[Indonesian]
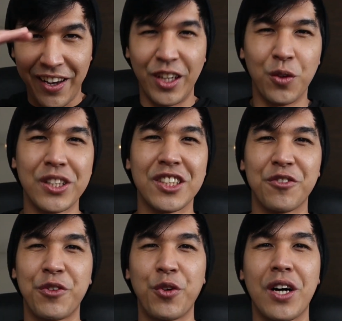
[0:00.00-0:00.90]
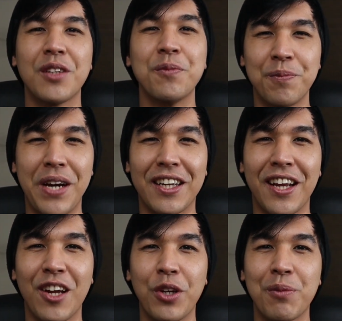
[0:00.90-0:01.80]
Hey, what's up everyone? Back
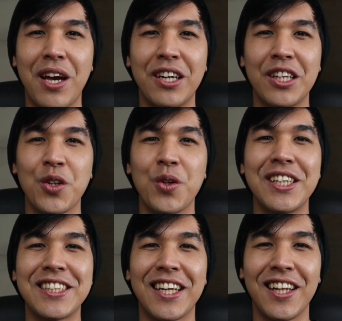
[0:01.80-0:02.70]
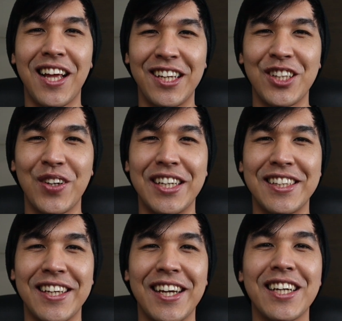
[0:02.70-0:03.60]
again with me Adito di channel Adito
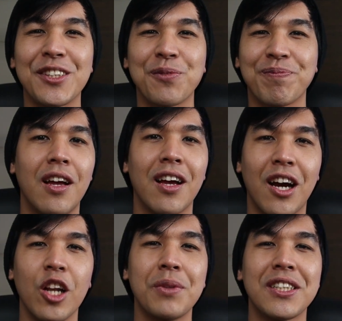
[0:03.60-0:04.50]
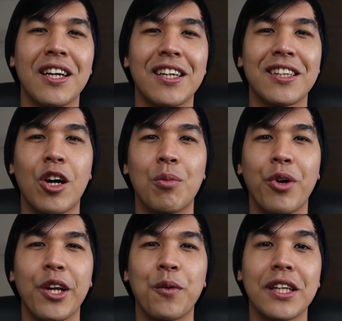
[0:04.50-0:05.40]
Aditya. Kalau misalkan kita
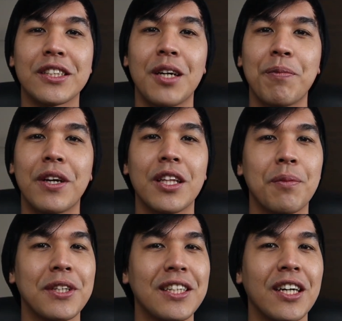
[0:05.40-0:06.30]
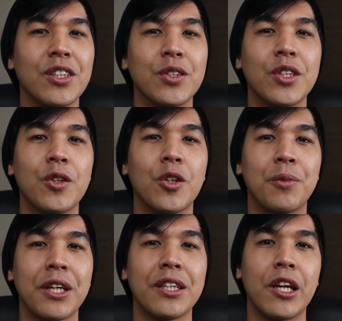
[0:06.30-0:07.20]
ngomongin WhatsApp, kita pasti nggak jauh-jauh
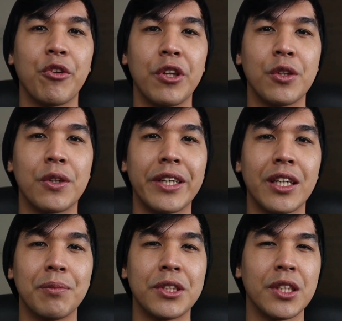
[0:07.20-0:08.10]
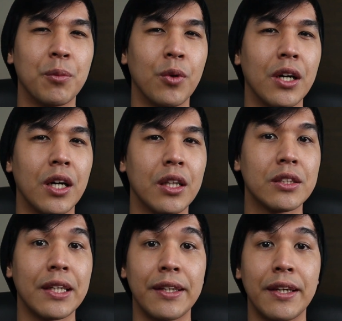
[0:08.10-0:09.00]
ngomongin dari fiturnya yang bisa buat
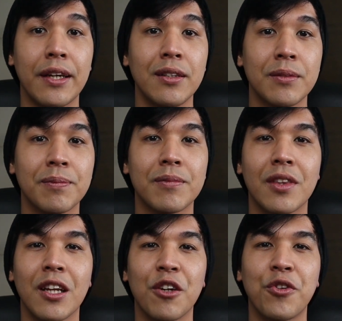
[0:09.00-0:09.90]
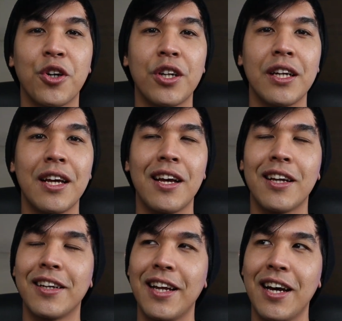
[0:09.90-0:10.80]
chattingan, telepon,
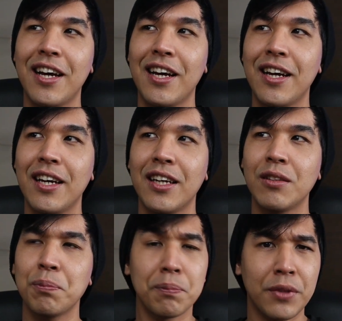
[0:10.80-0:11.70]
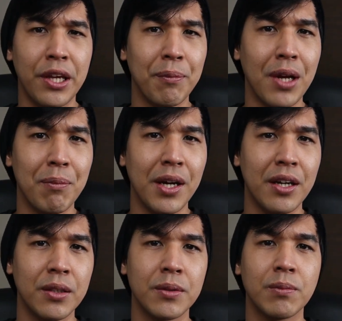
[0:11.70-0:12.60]
dan kirim
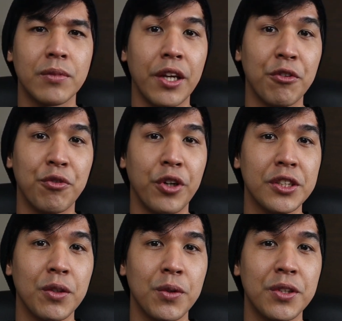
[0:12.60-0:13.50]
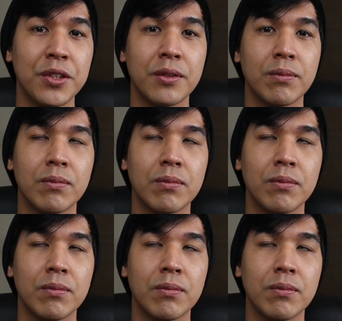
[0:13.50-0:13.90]
gambar, kirim voice notes,